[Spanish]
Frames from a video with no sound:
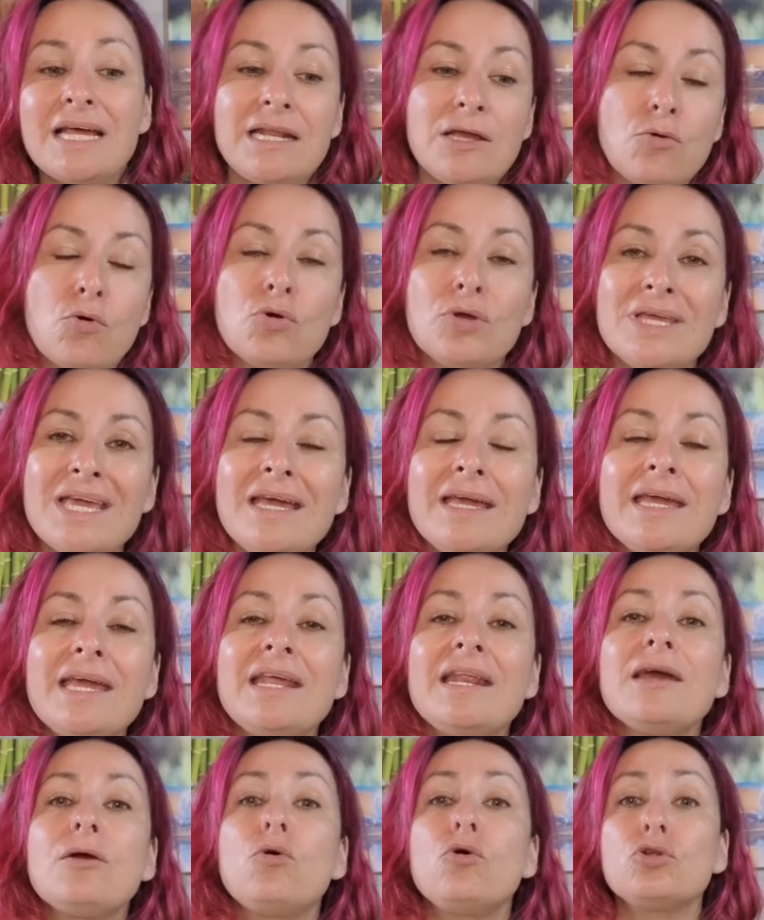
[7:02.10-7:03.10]
estar y con quién
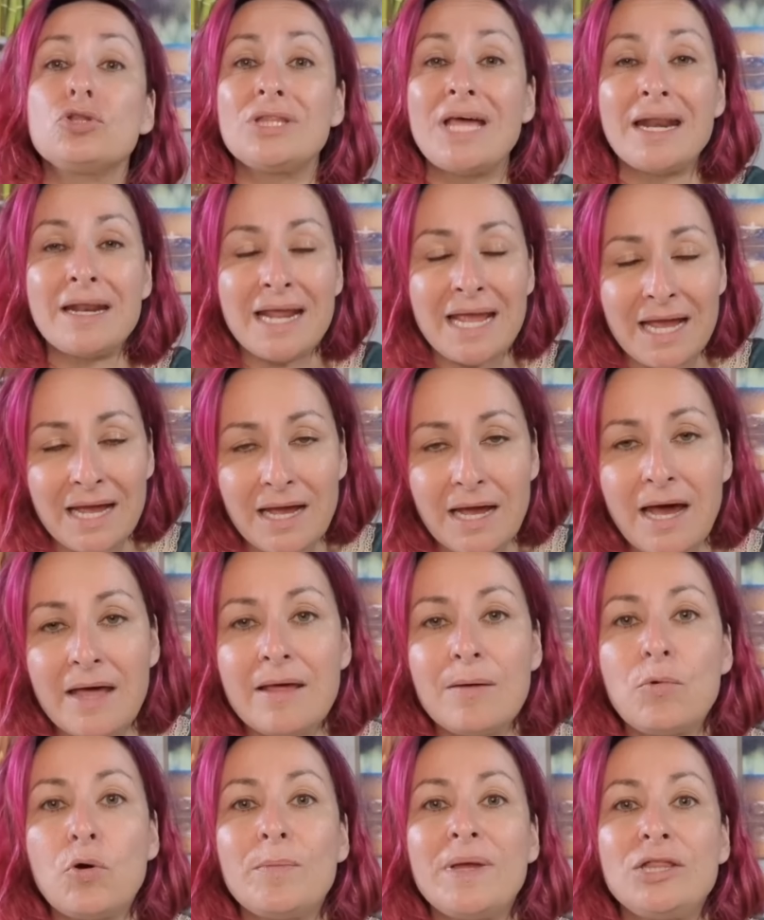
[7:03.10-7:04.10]
quiere cortar en
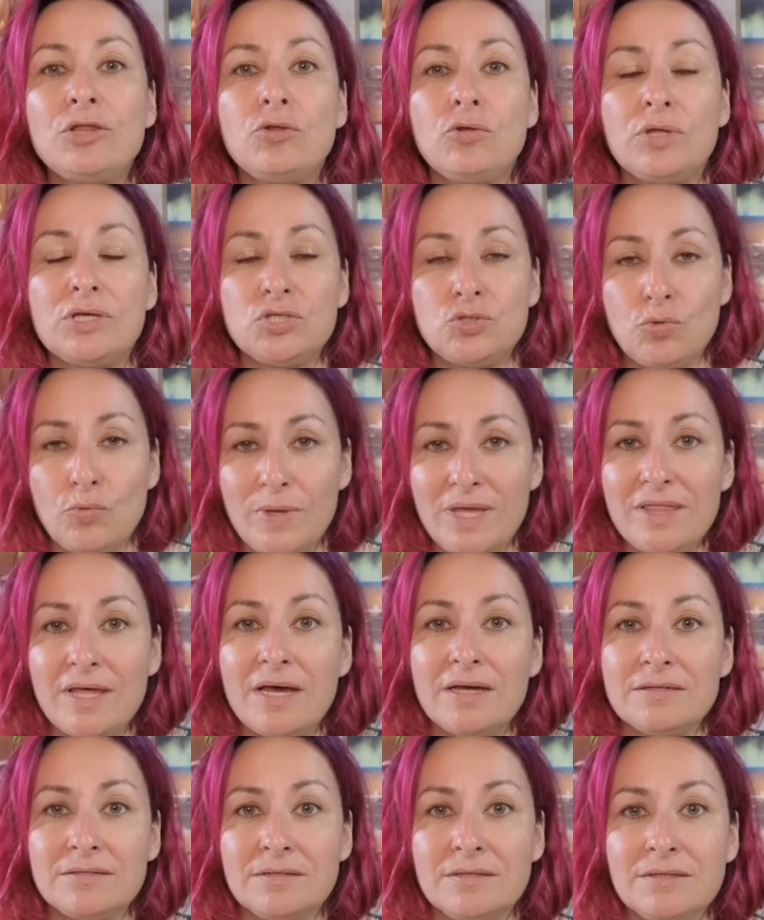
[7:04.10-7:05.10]
cada momento de su
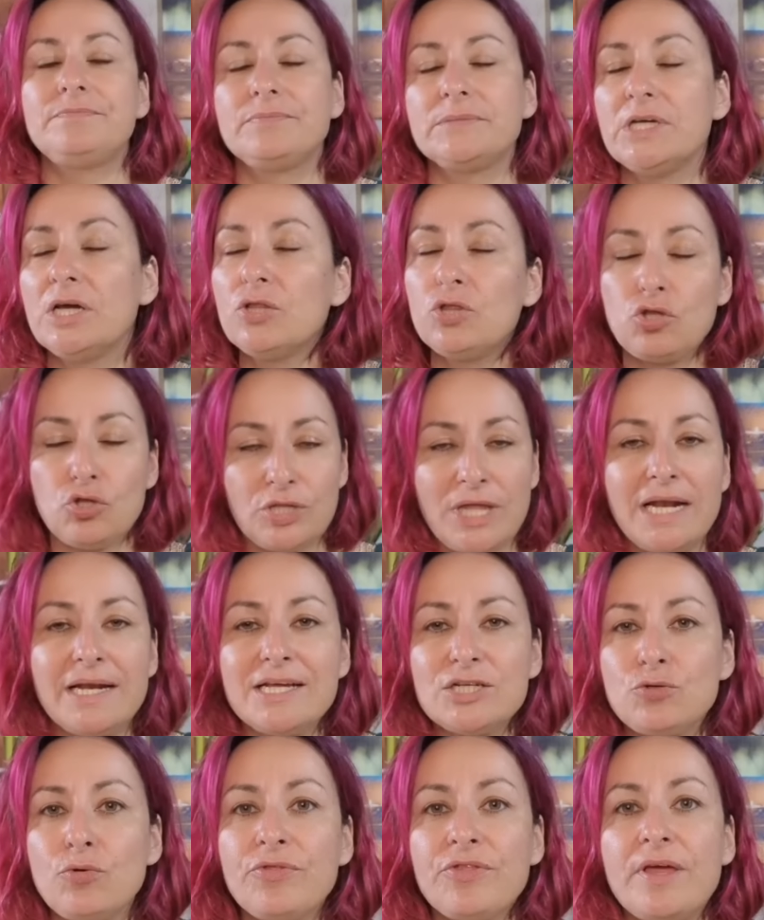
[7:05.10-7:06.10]
vida.
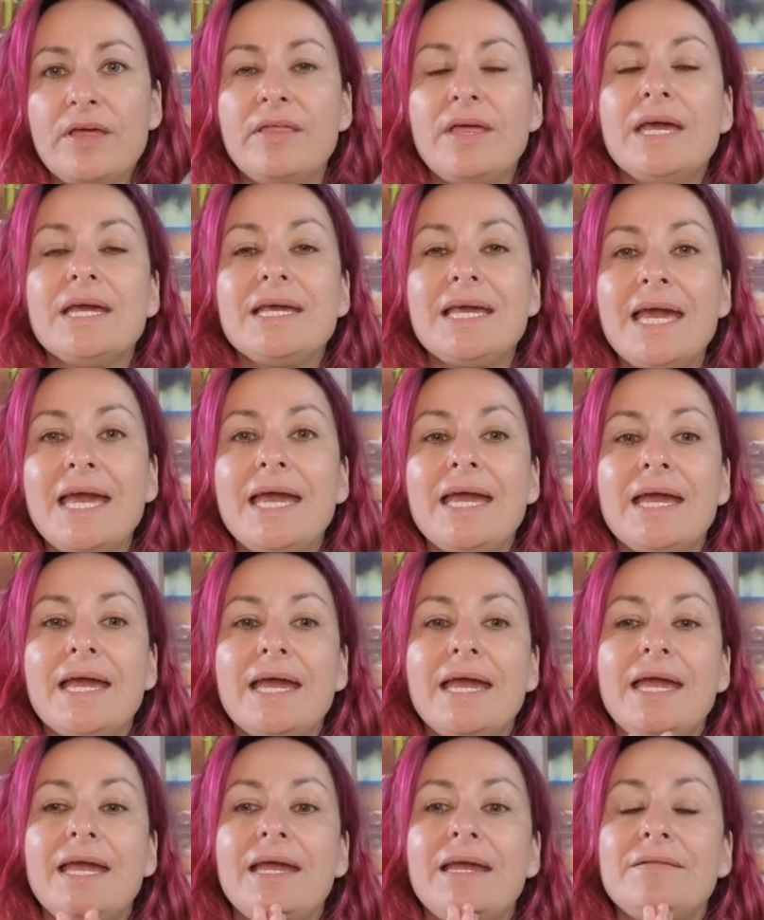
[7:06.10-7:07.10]
Total, ¿qué sucede?
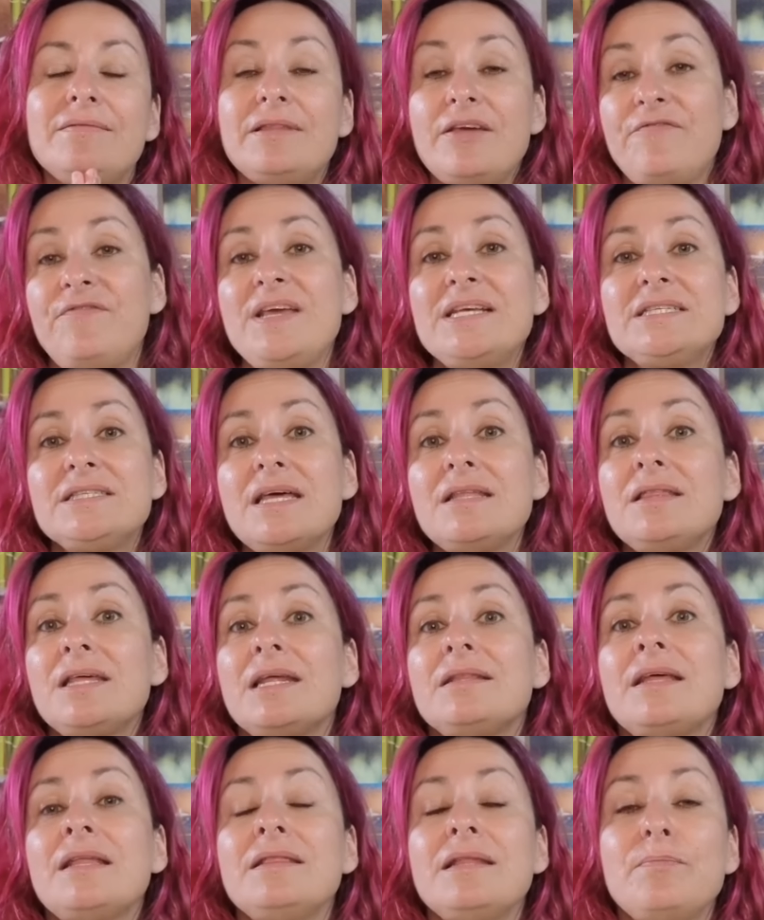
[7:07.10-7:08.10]
Que eh, de fiesta
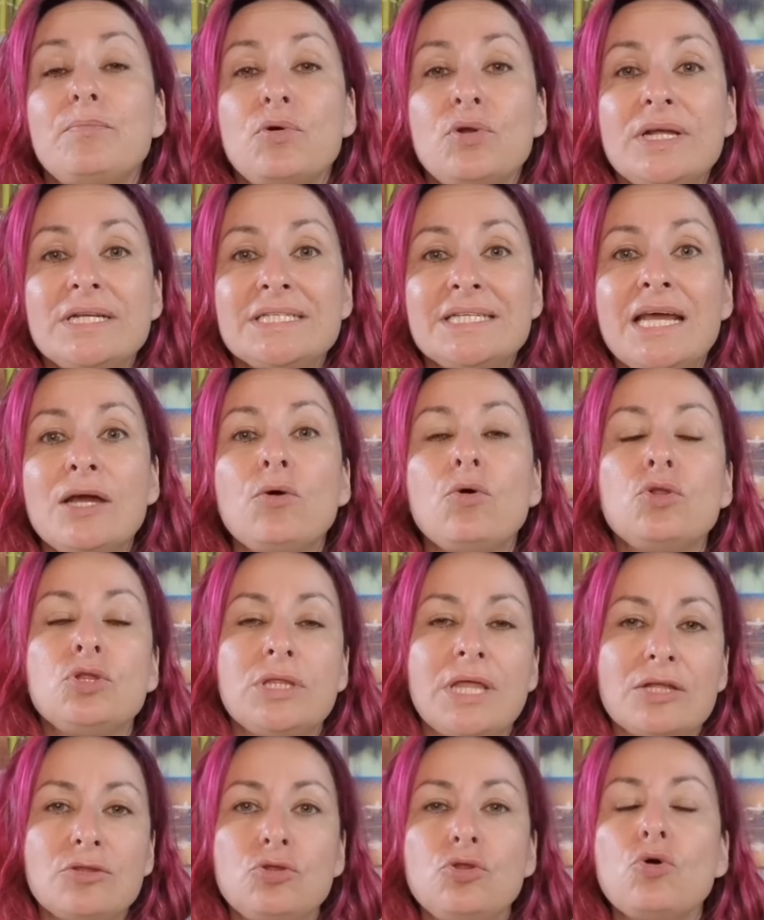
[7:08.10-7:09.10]
tratan de ponerse en
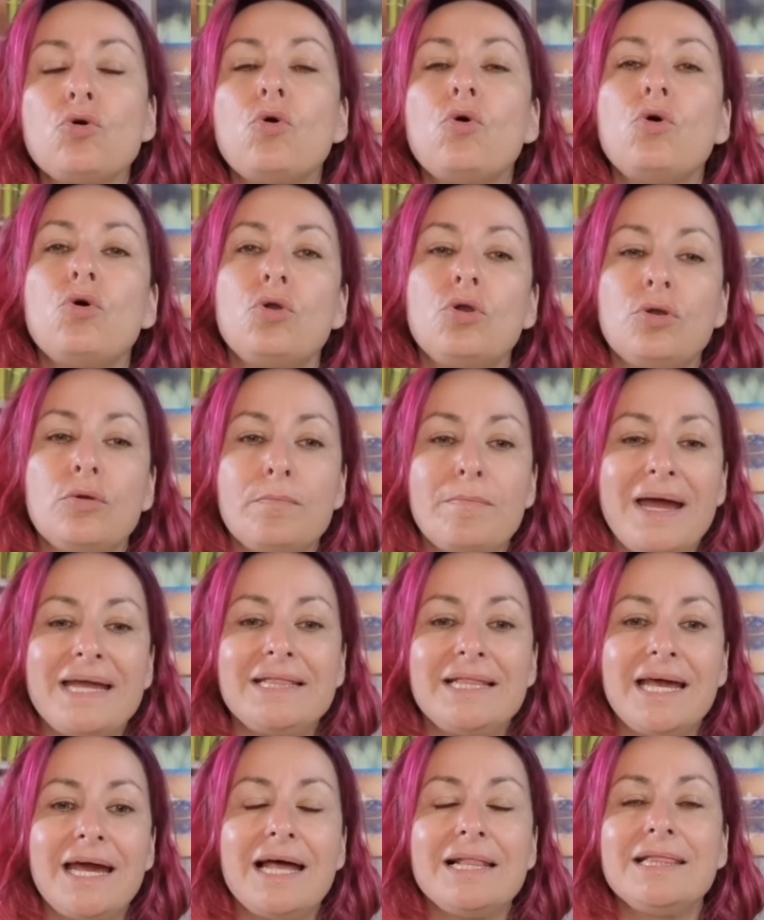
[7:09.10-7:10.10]
contacto con
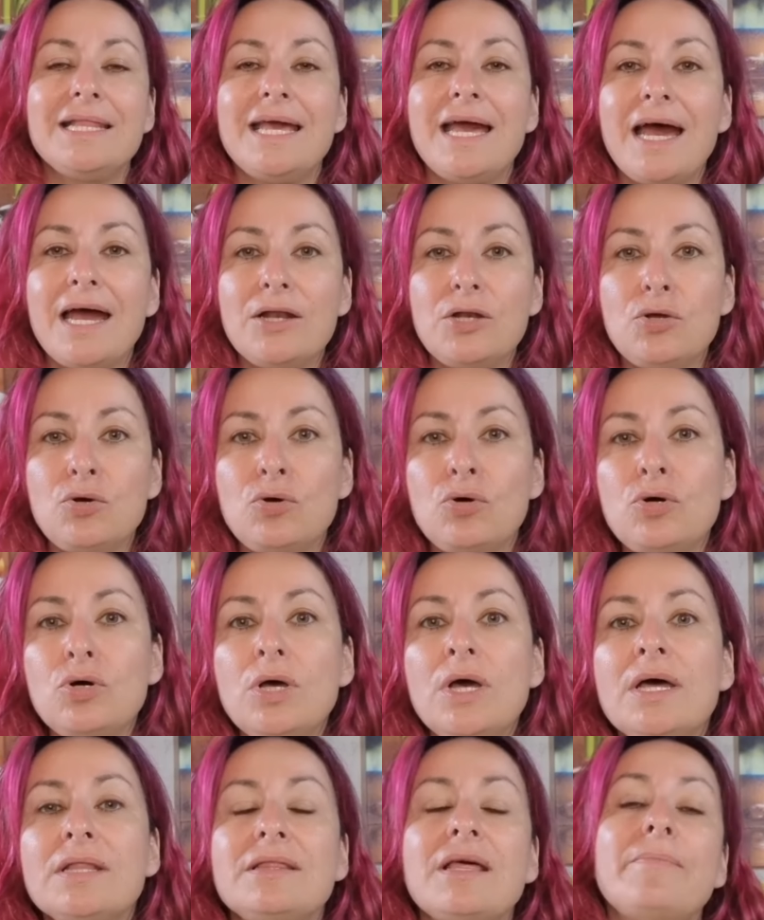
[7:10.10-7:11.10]
Maite
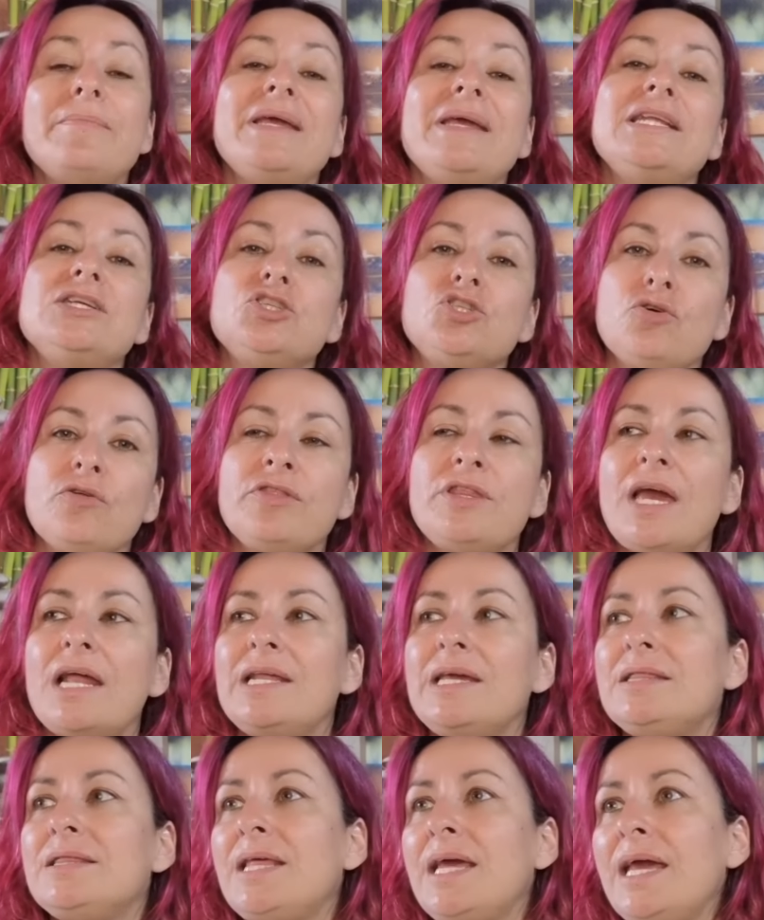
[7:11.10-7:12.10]
Galdeano, también en
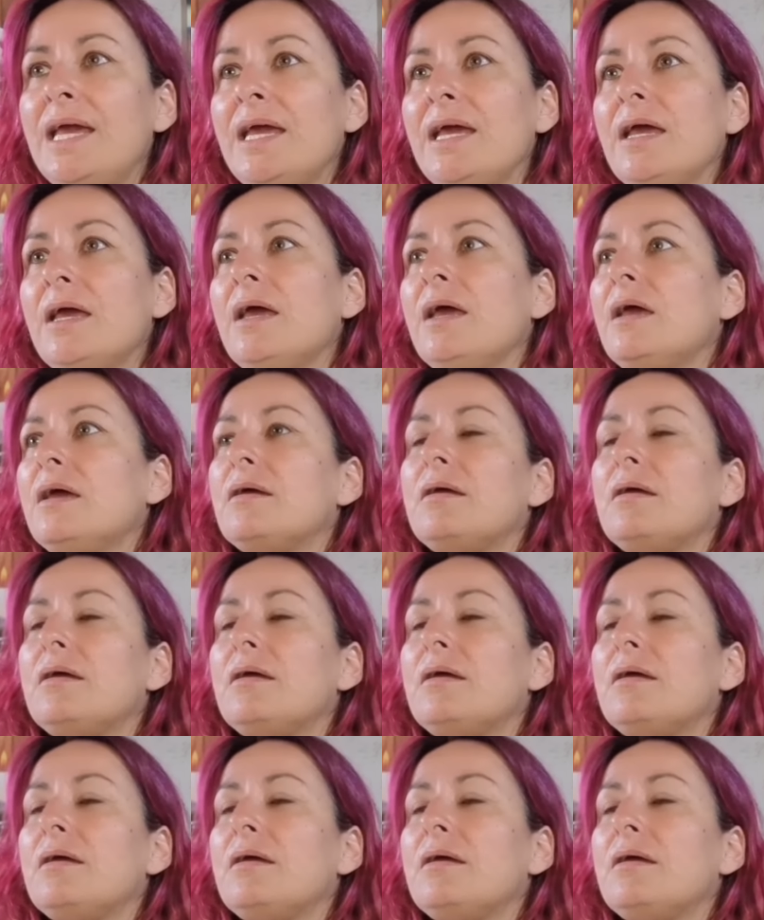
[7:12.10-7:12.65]
Socialité,